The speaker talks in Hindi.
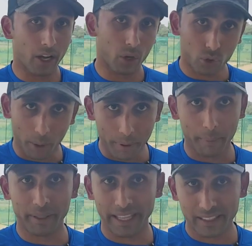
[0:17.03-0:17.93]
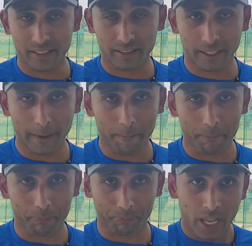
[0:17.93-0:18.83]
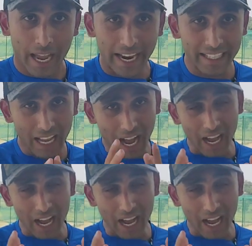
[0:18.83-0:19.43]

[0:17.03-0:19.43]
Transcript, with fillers: देखा हो तो आप यहाँ पे देख सकते हैं एंड